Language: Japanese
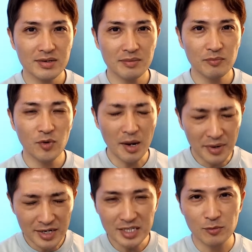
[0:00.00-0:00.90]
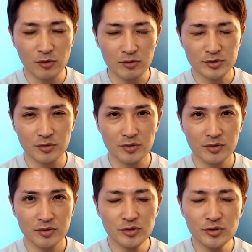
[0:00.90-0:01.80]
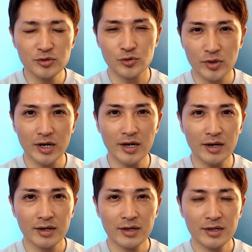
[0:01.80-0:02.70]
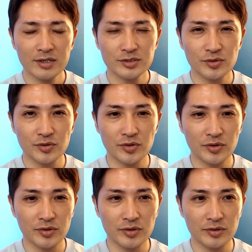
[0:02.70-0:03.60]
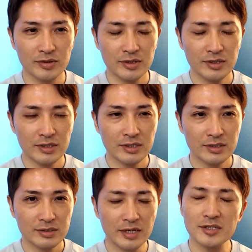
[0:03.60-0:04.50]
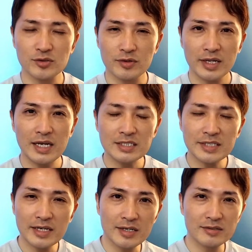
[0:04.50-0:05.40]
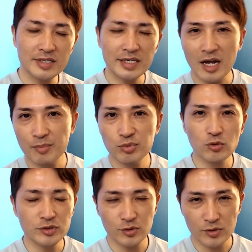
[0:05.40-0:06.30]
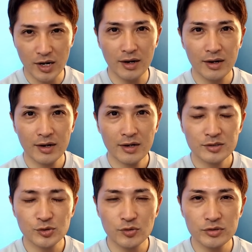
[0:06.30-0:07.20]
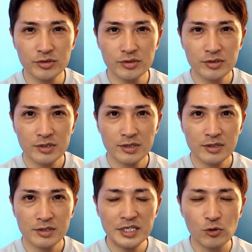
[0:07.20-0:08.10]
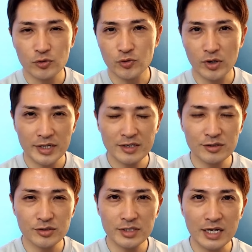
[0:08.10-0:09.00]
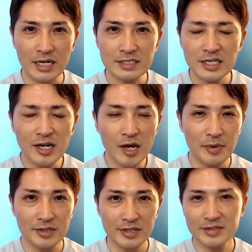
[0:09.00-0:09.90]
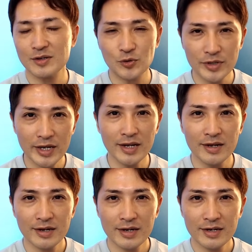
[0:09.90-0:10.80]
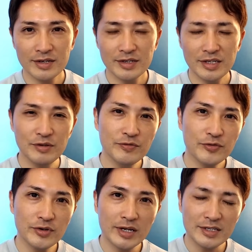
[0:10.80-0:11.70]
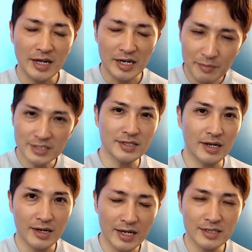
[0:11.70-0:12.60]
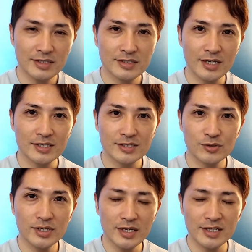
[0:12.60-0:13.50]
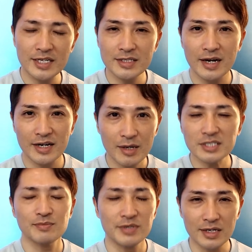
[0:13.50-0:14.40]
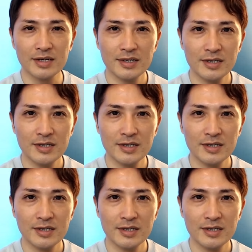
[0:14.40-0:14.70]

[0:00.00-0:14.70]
もうあまりにもそのルールとかそのなんでしょうね経済学的なアプローチとかそういう理論とか理屈にがんじがらめになってるのでインフレになりましたはいじゃあそれで金利上げますみたいな